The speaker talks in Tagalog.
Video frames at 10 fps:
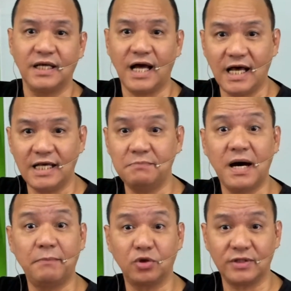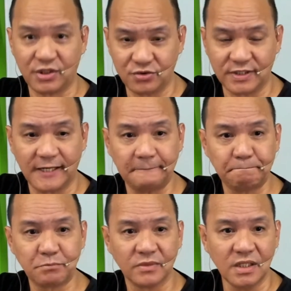ay maproteksyonan.
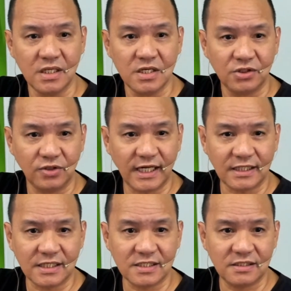So let us